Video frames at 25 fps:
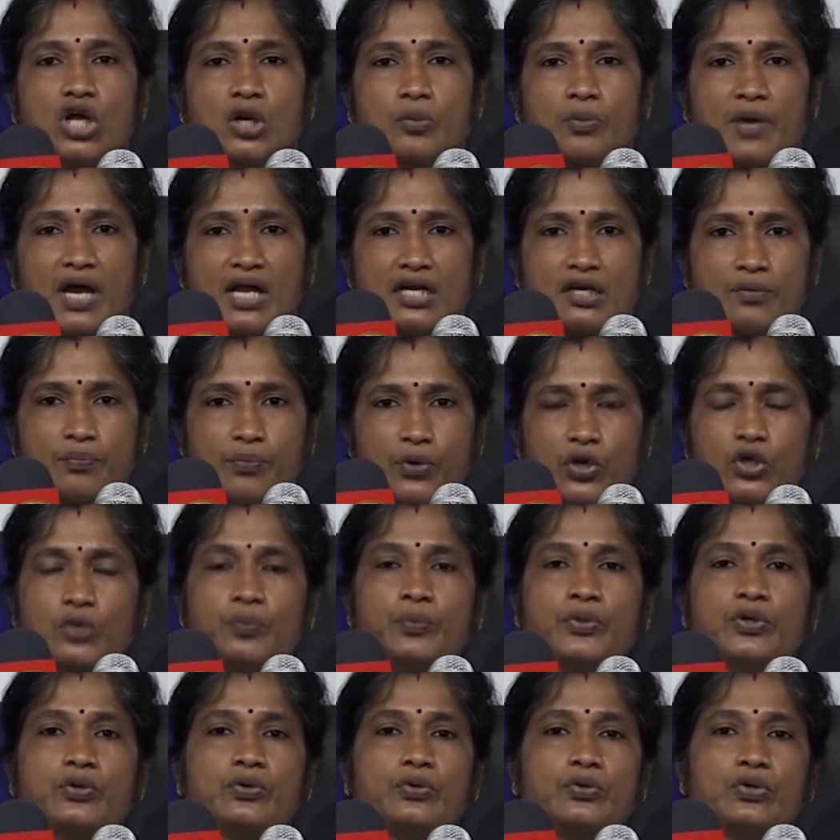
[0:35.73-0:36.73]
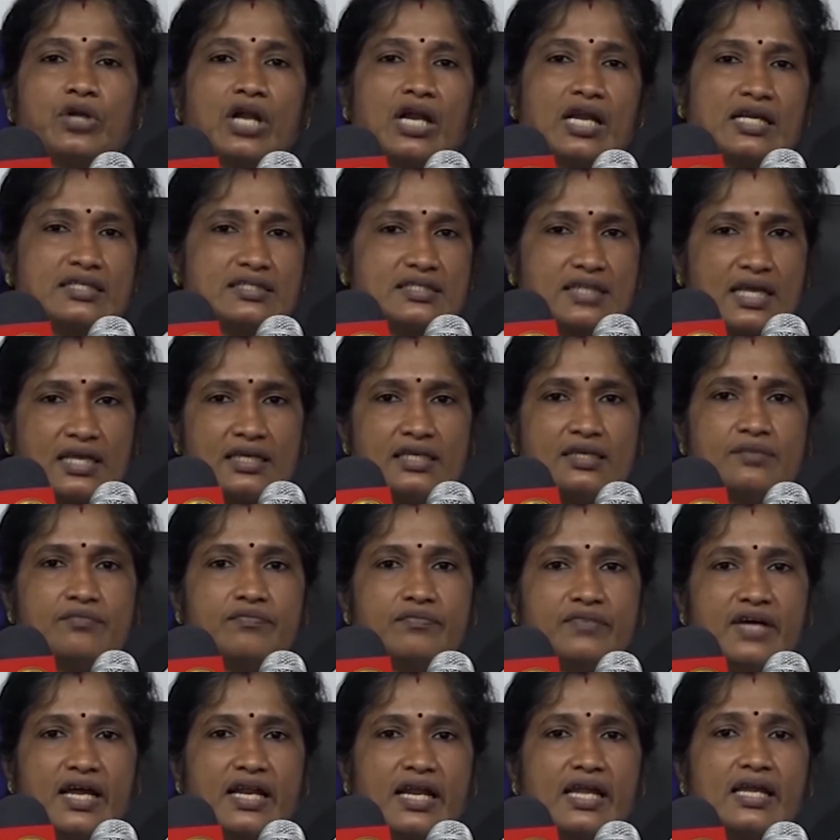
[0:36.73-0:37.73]
அரசியலில் முக்கியஸ்தராக
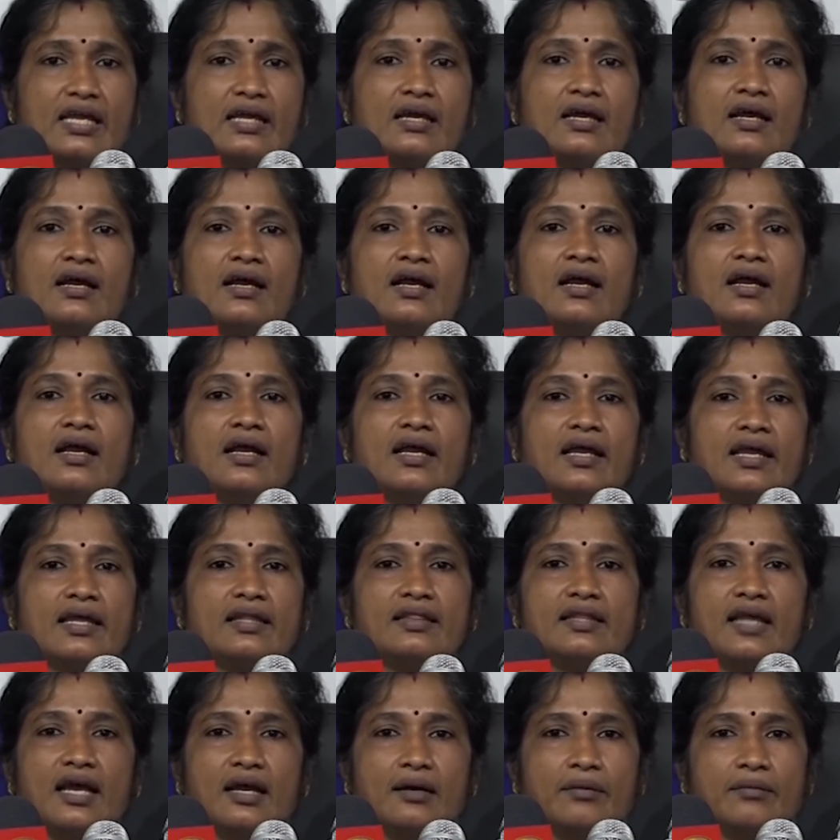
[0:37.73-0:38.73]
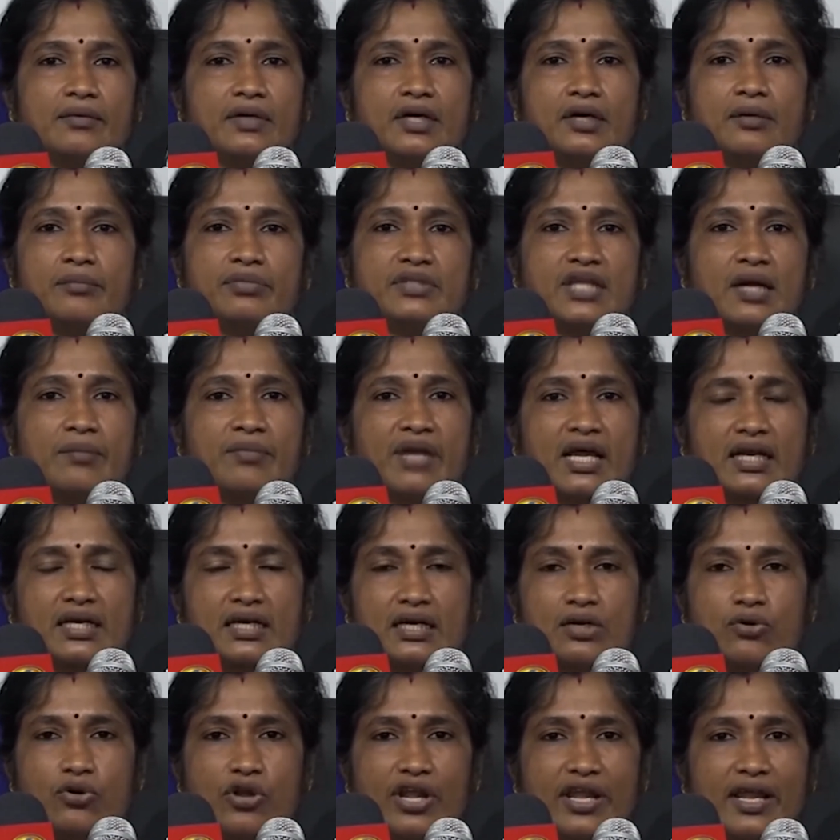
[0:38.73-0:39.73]
இருக்கும்போது அவருக்கு கீழ் செயல்பட்ட
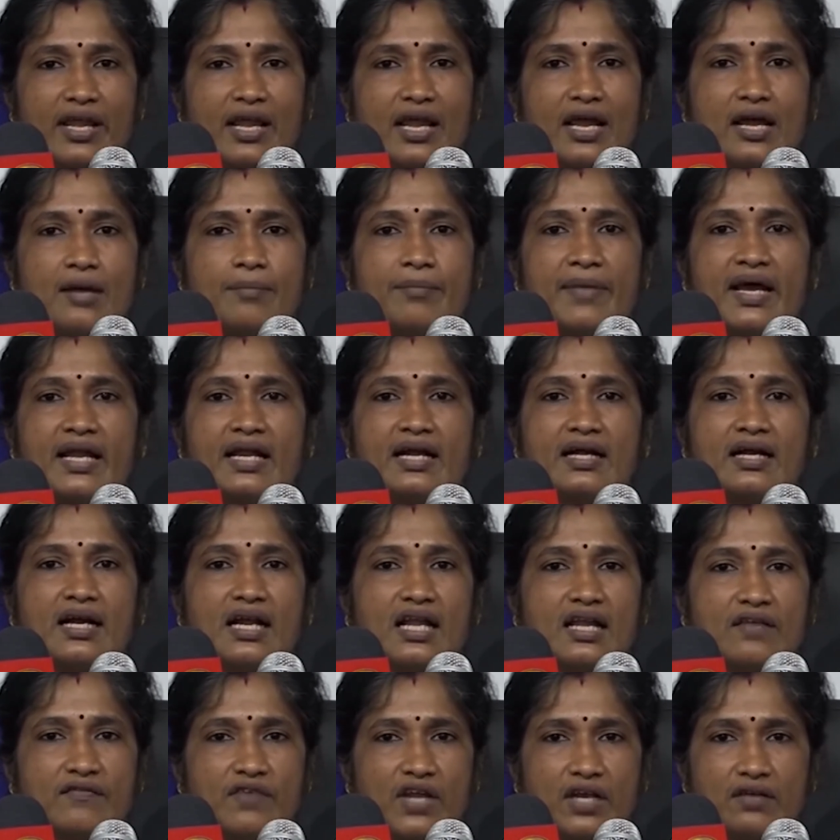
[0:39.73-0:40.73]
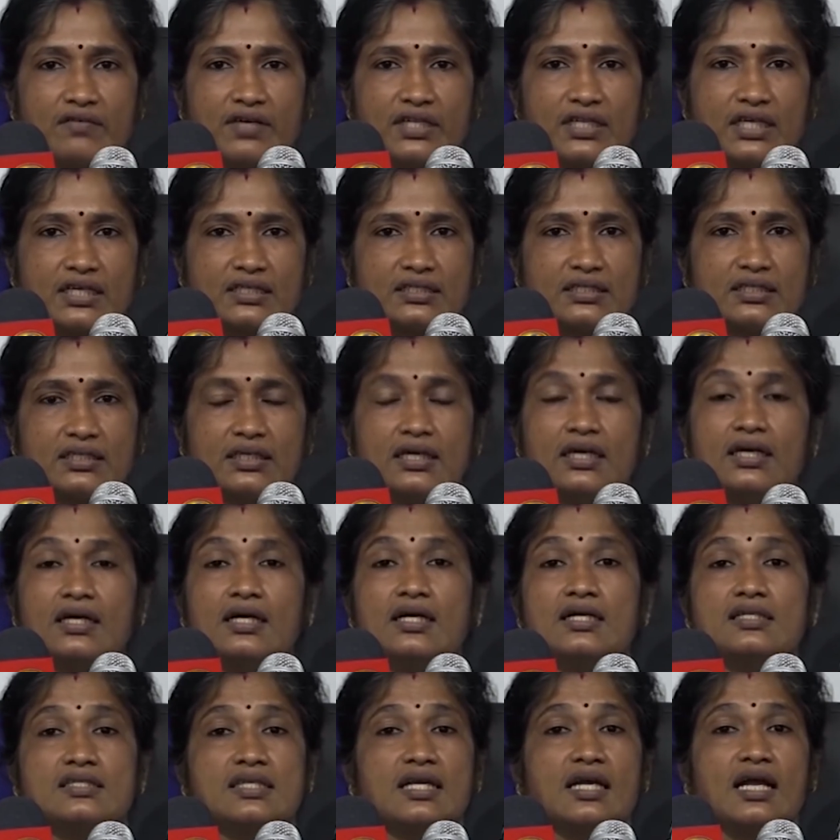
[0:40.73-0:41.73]
போராளிகள் மற்றும்
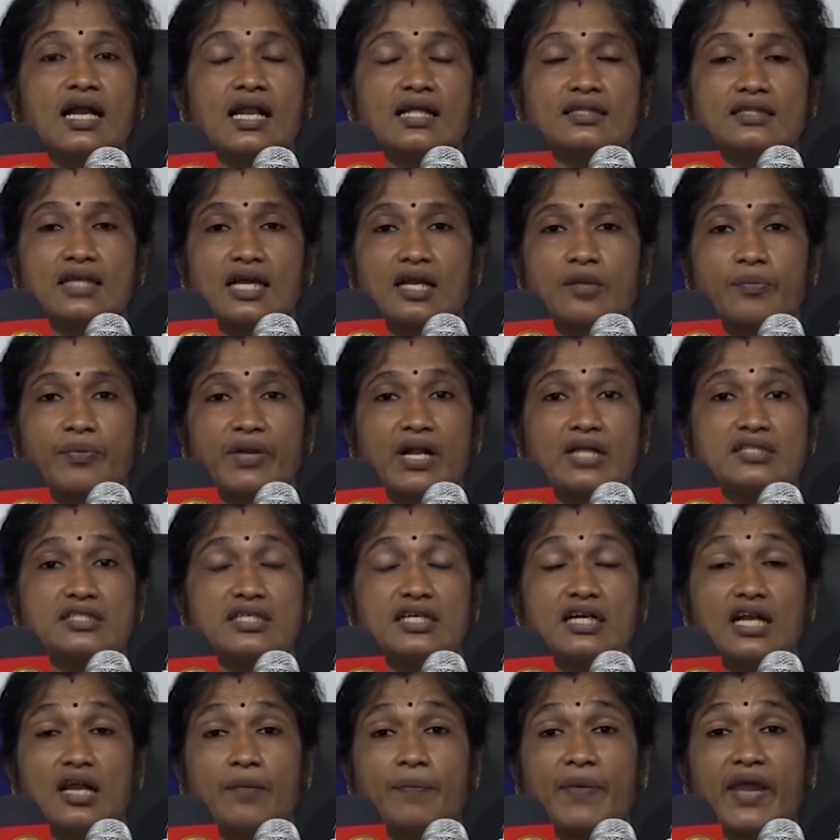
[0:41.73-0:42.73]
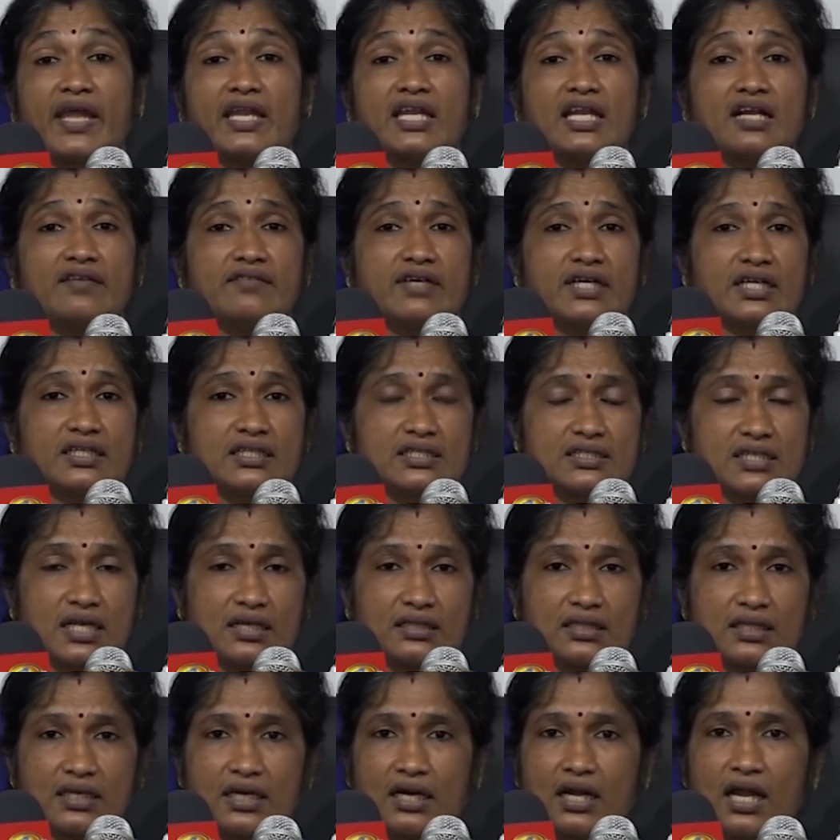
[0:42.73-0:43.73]
தொடர்ந்தும் சிறைச்சாலைகளில்
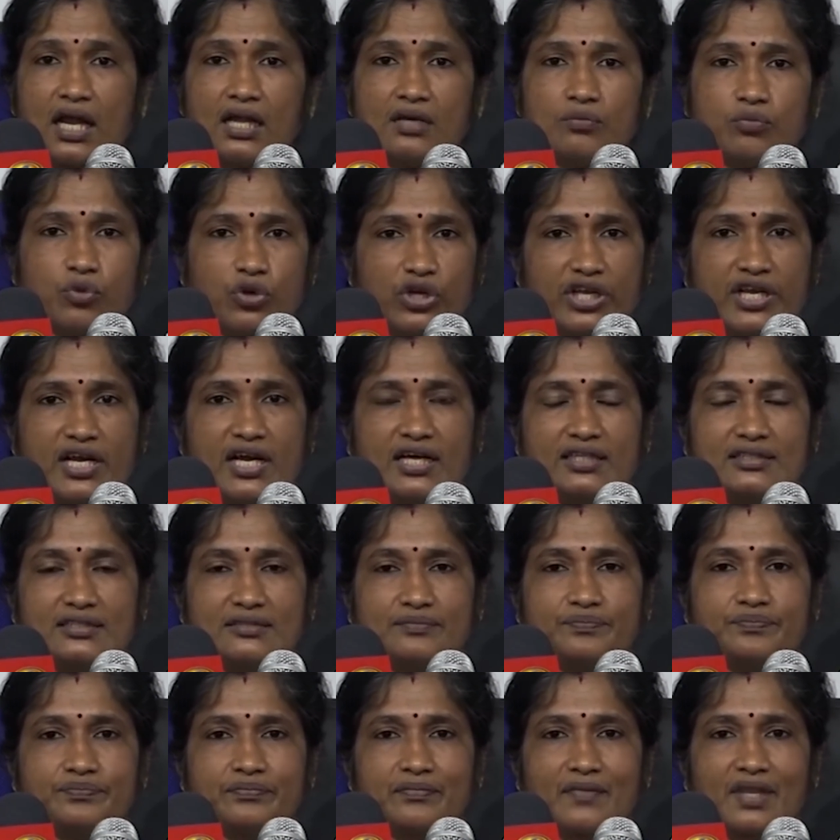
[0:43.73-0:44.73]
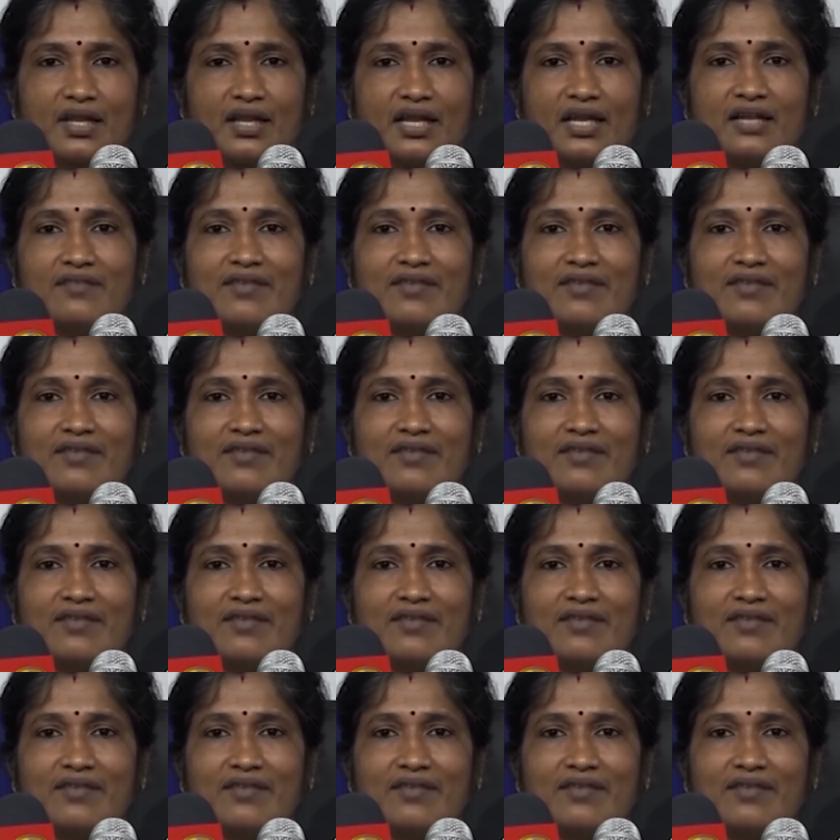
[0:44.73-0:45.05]
வாடிக்கொண்டிருக்கிறார்கள் என சுட்டிக்காட்டியுள்ளார்